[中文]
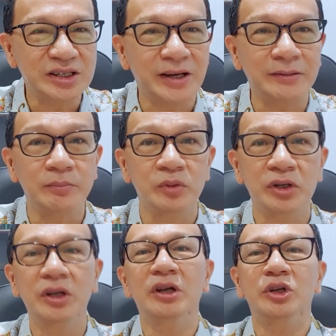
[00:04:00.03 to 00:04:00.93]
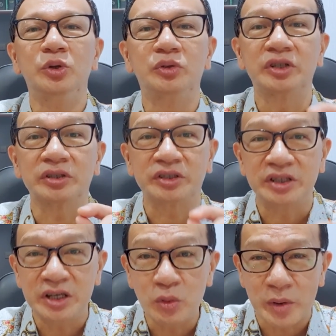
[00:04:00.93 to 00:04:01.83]
天有这个
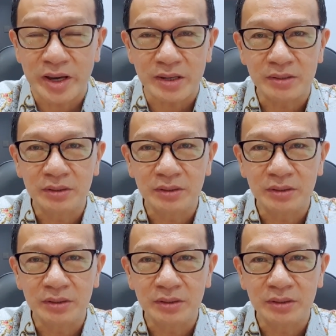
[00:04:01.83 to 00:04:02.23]
地位。